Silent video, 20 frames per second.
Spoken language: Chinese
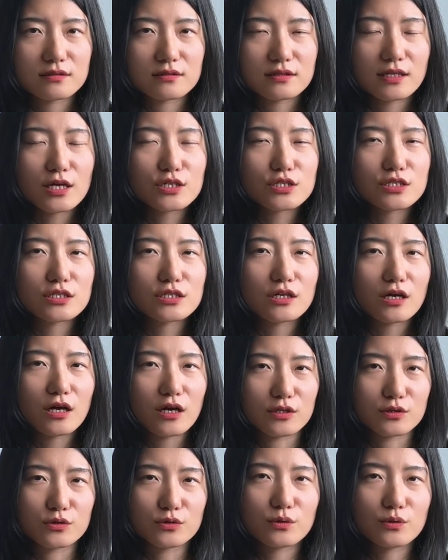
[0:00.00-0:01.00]
但是
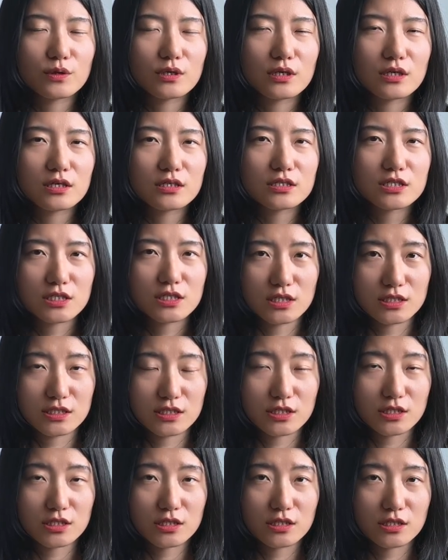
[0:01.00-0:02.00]
很多设计
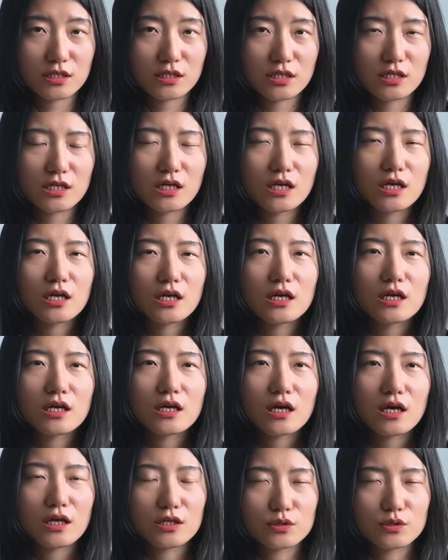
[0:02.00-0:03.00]
师，
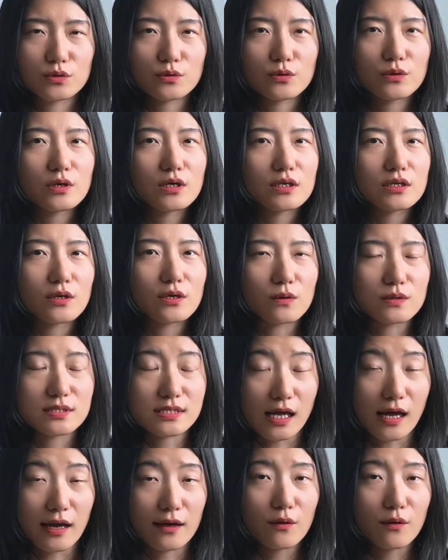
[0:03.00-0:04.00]
很多有
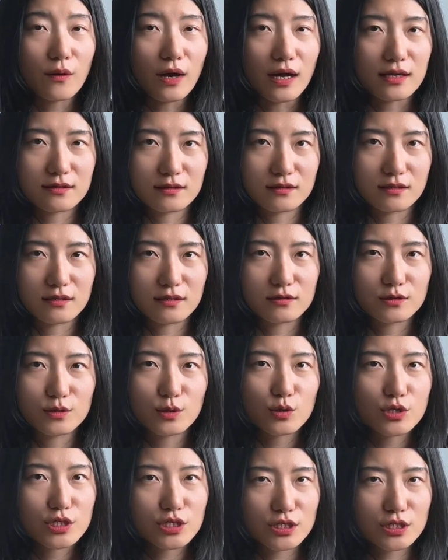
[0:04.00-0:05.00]
才华的人都
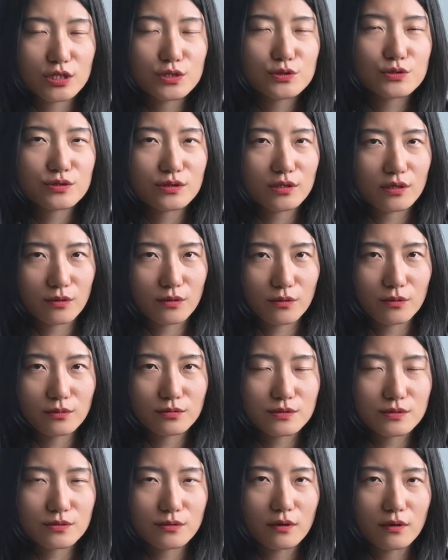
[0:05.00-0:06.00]
失去了工
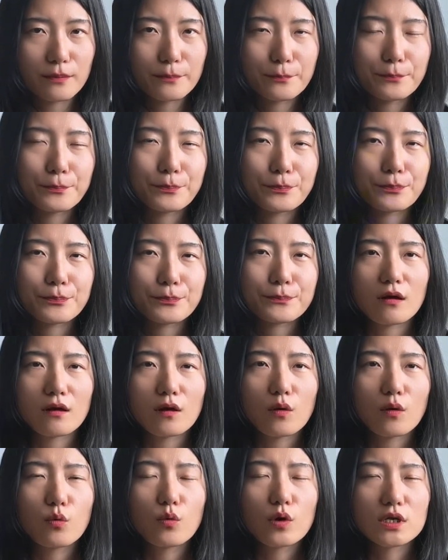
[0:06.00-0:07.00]
作。
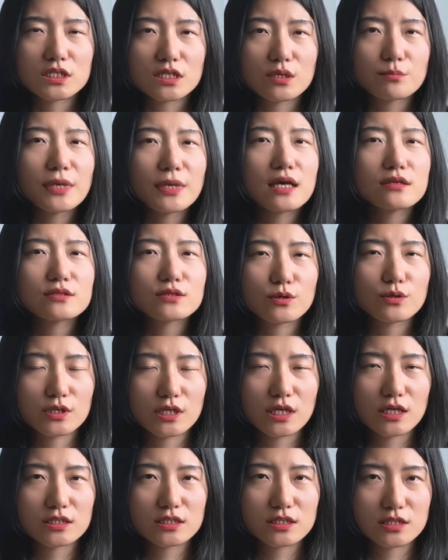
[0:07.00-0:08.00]
我身边就
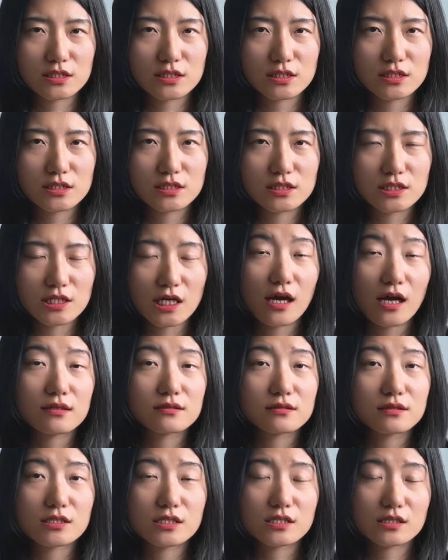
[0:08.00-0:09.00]
认识这样
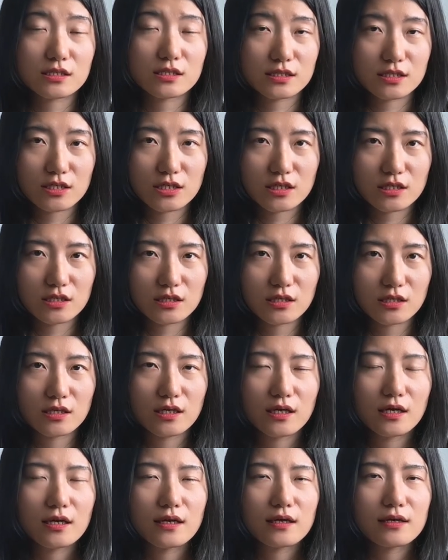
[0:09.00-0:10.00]
的设计师，
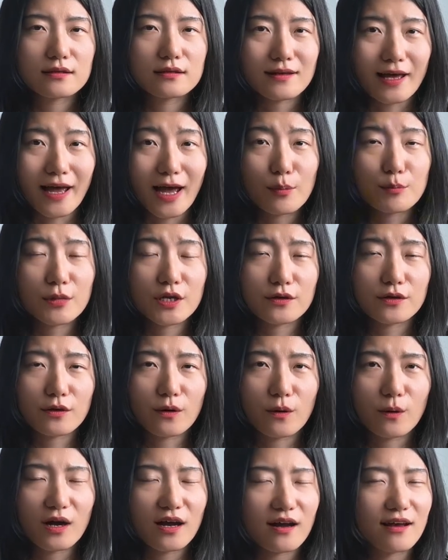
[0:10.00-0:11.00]
他们
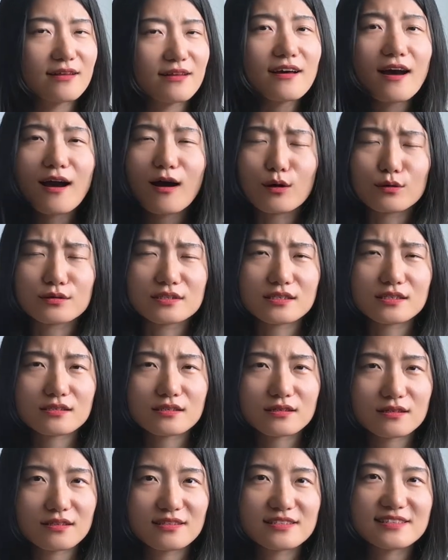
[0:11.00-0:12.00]
有很好的
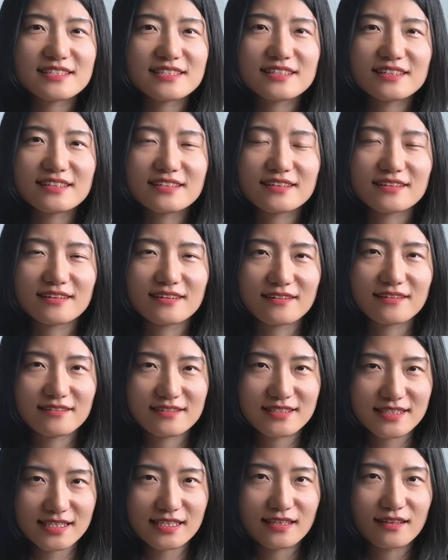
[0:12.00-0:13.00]
设计的
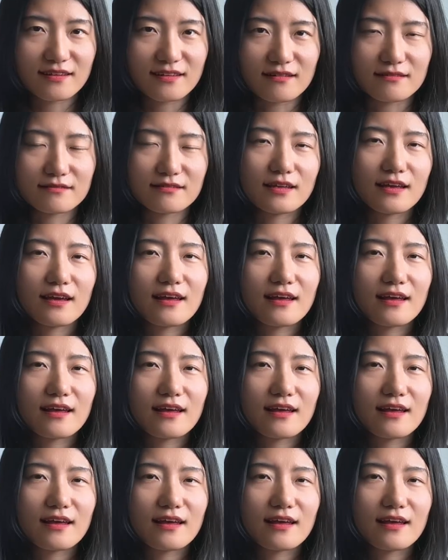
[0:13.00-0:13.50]
技能，